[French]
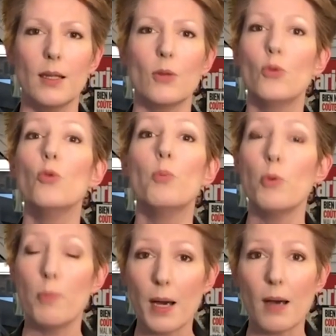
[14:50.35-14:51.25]
ne peut
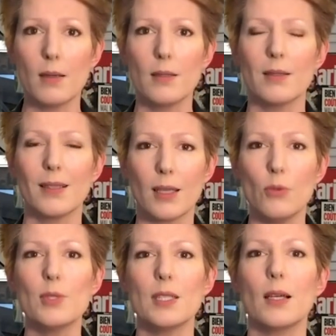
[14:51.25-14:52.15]
pas
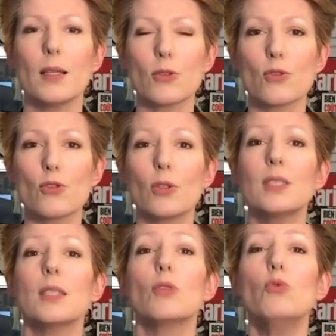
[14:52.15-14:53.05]
réussir à s'en
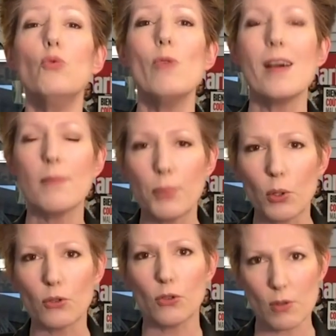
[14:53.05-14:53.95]
sortir, d'où
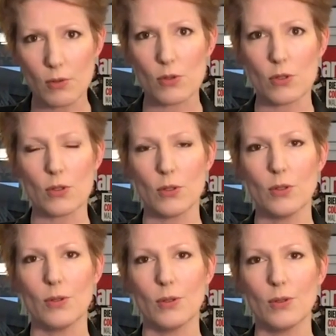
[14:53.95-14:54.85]
l'importance
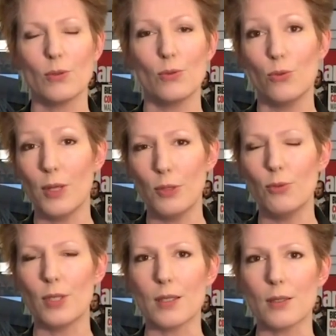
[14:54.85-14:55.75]
de
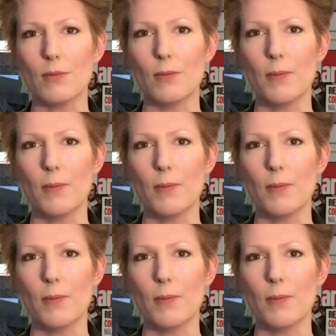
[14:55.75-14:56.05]
l'éducation.